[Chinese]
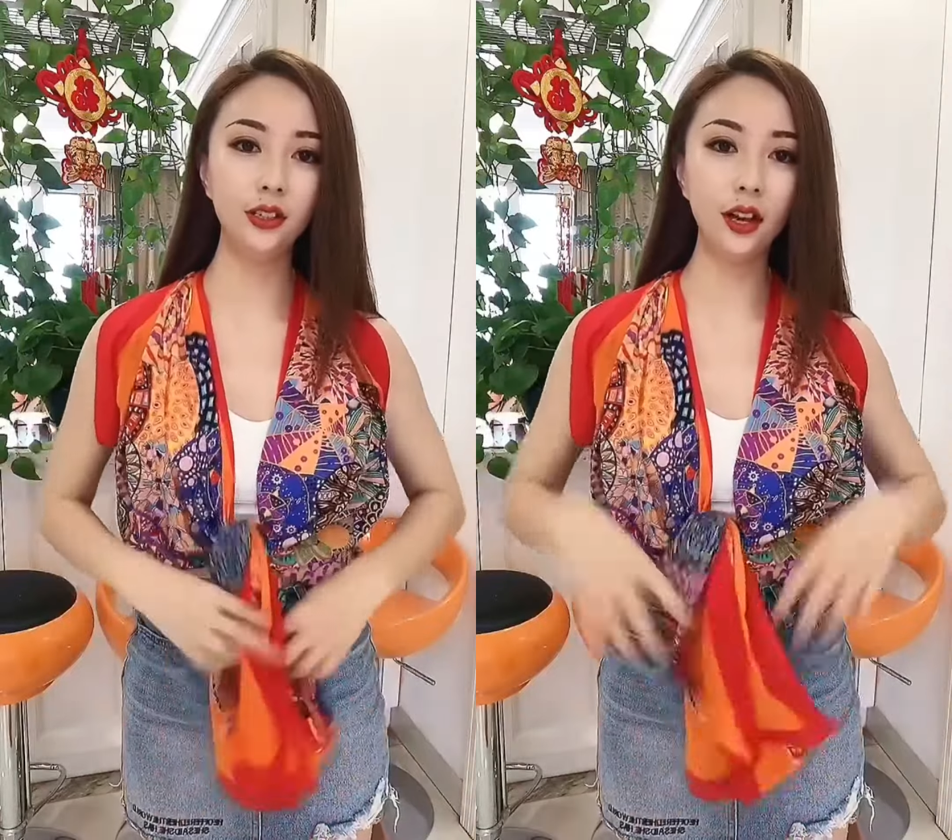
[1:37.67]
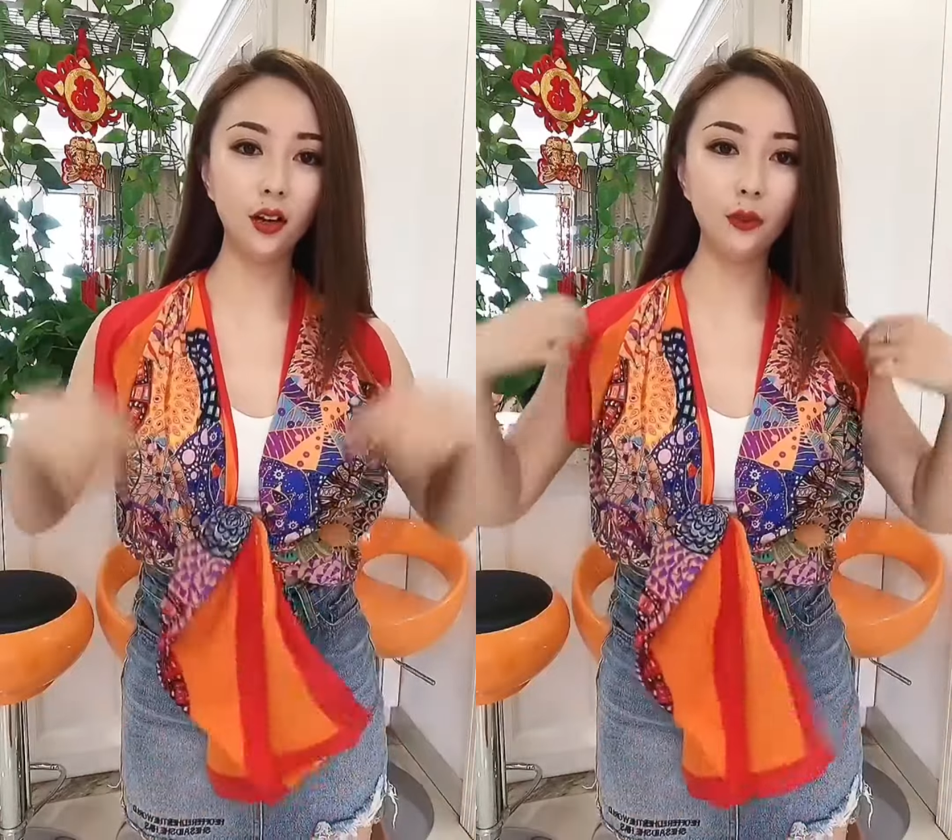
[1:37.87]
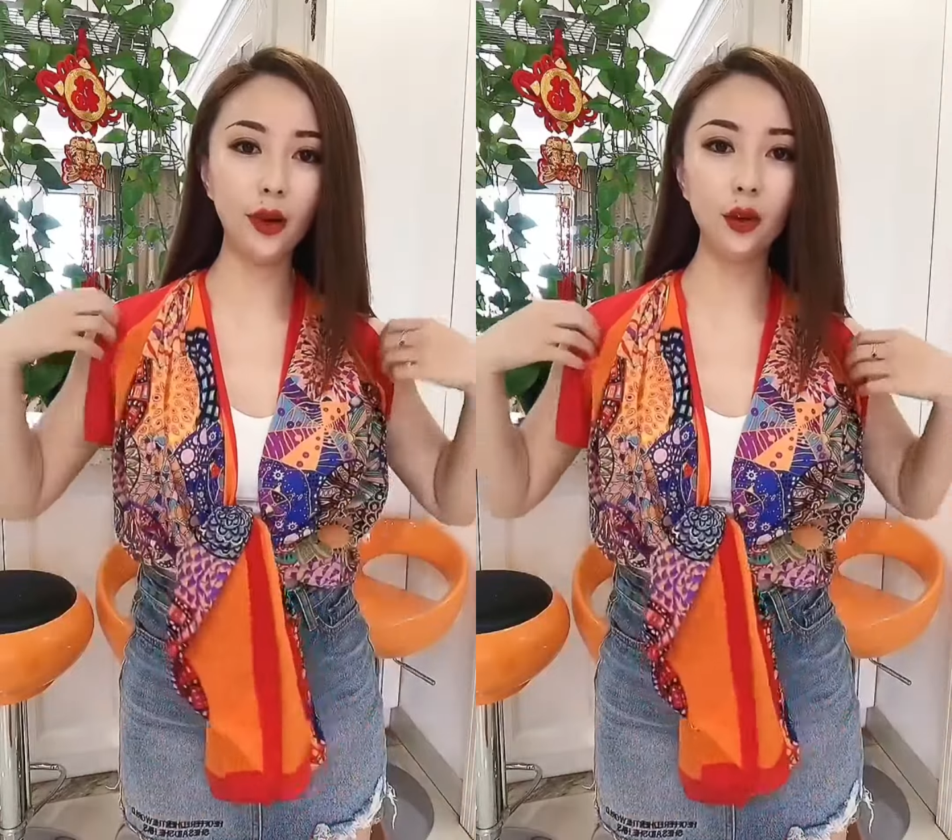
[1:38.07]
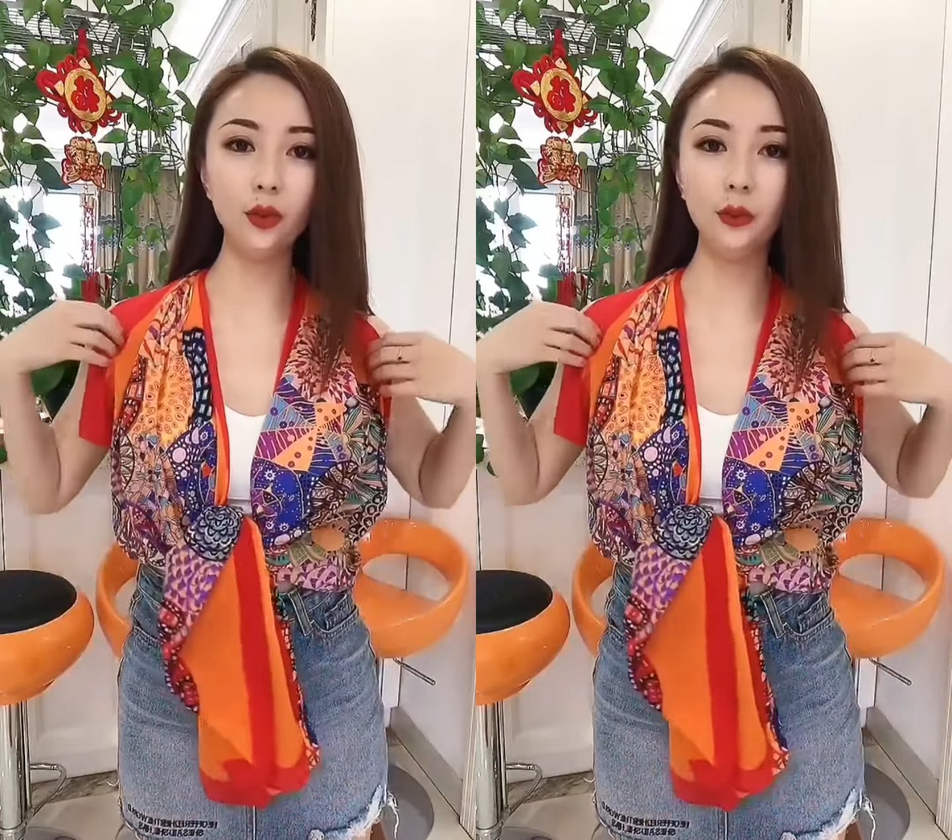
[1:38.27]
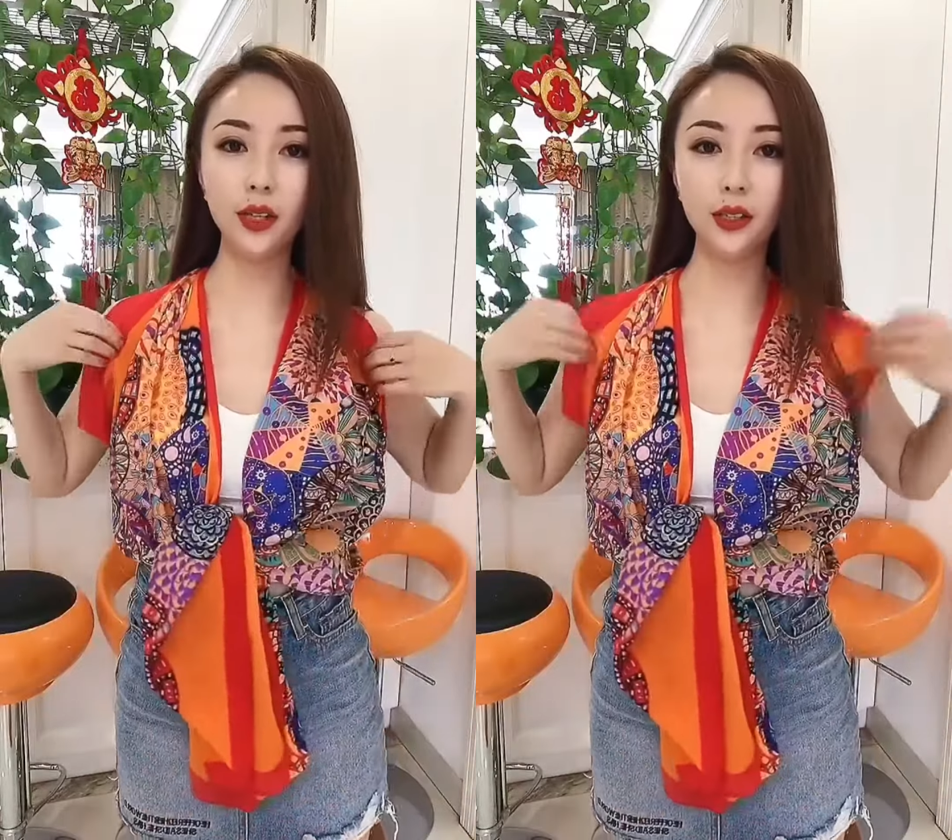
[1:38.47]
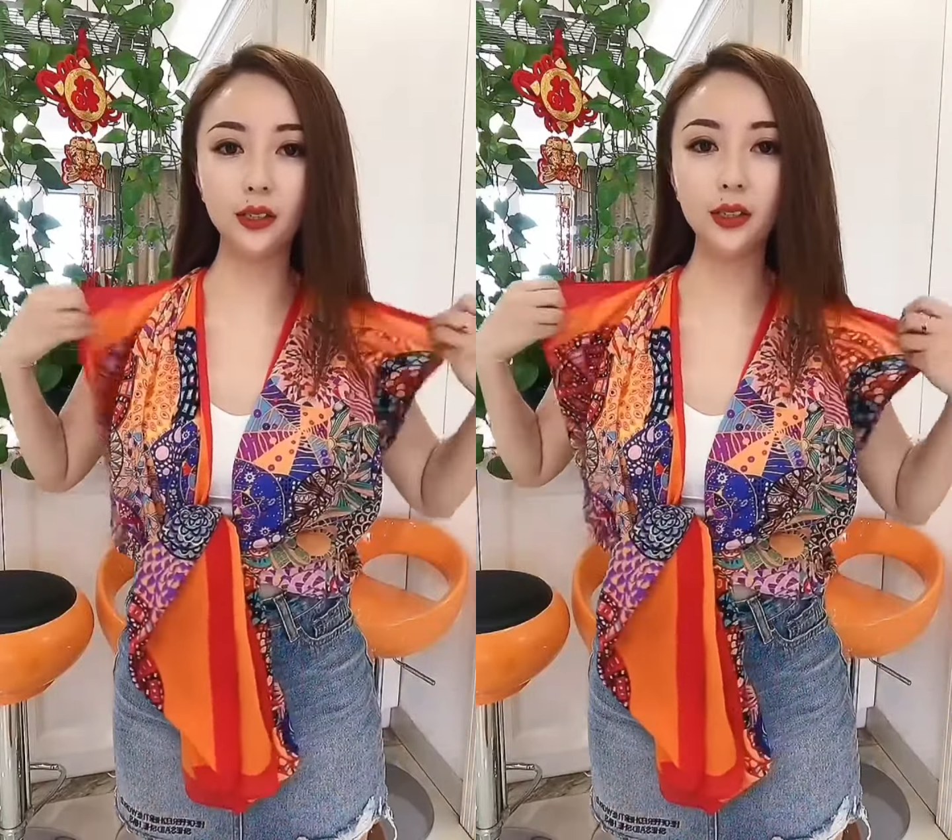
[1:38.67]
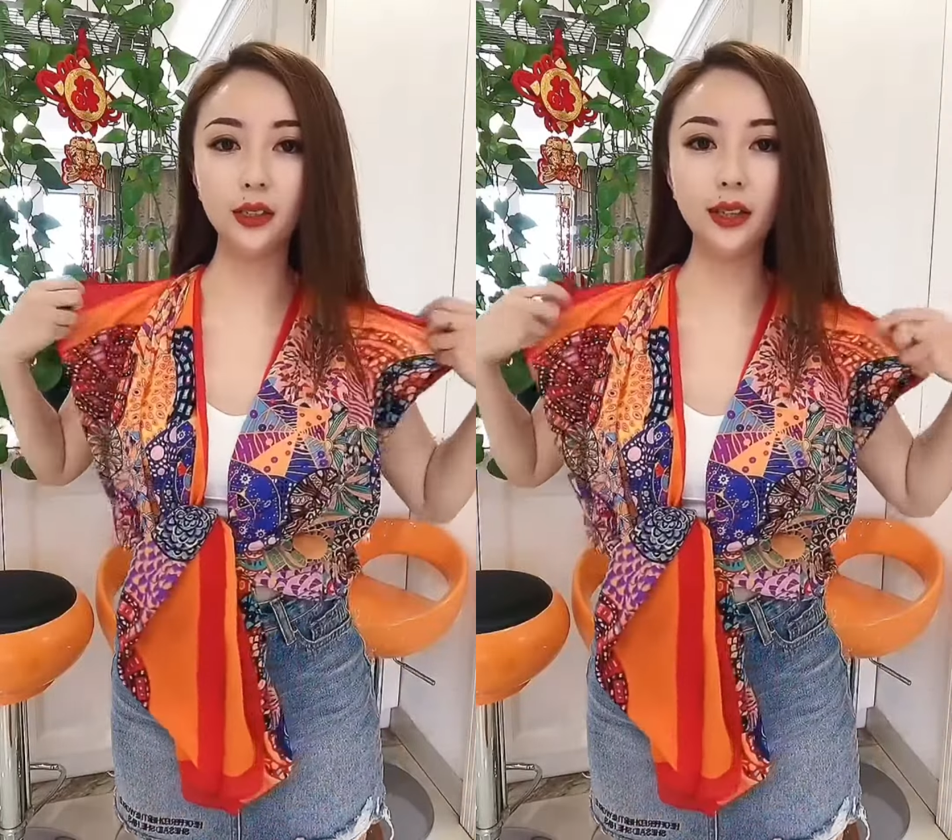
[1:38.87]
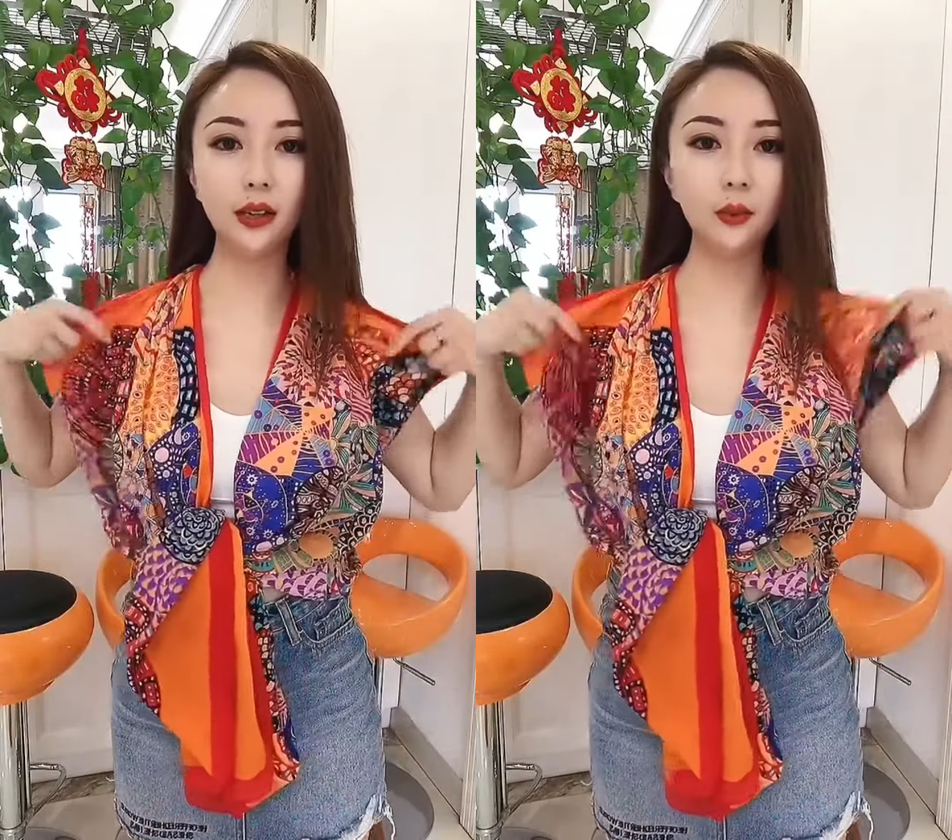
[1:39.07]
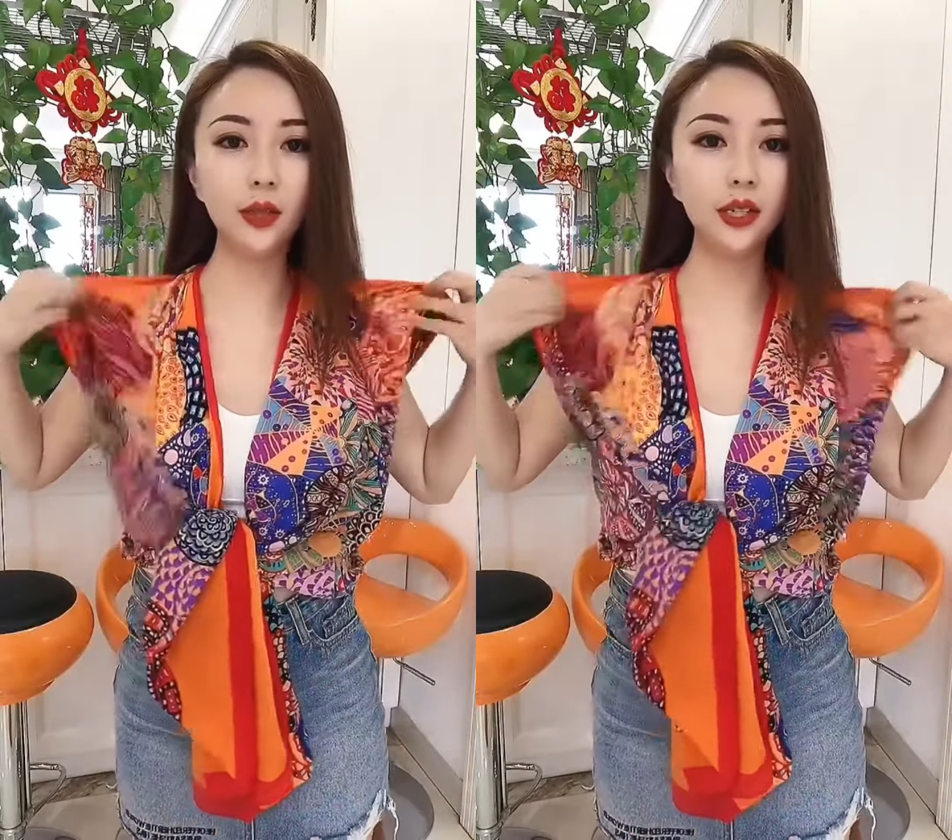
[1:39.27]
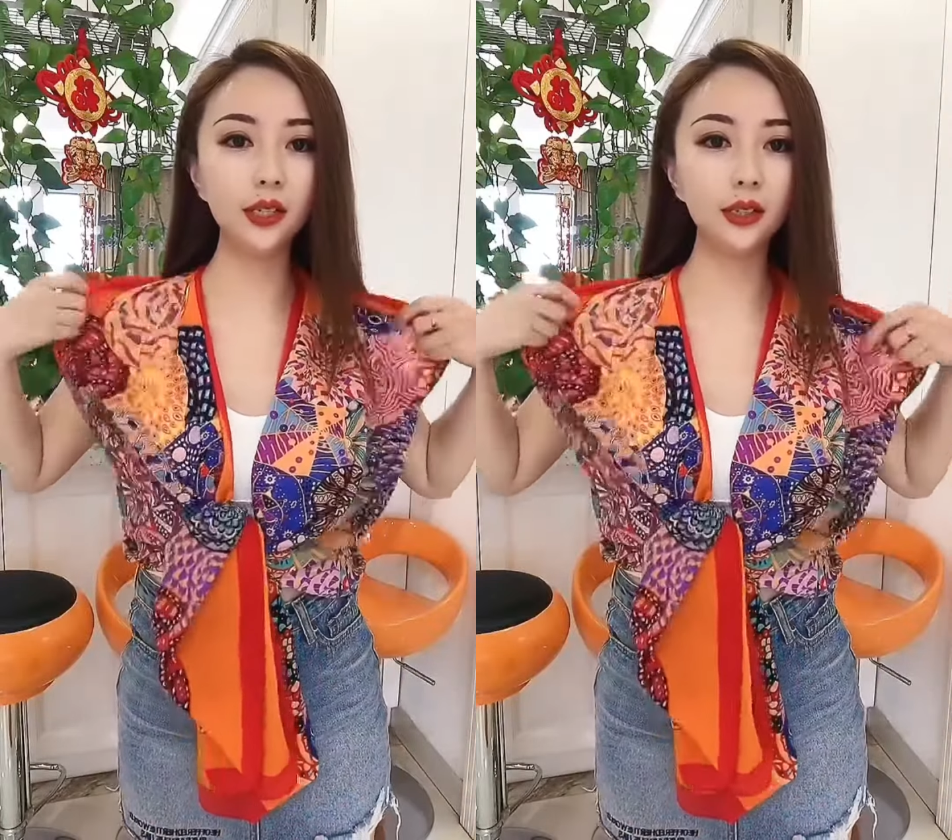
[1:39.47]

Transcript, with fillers: 然后把我们两边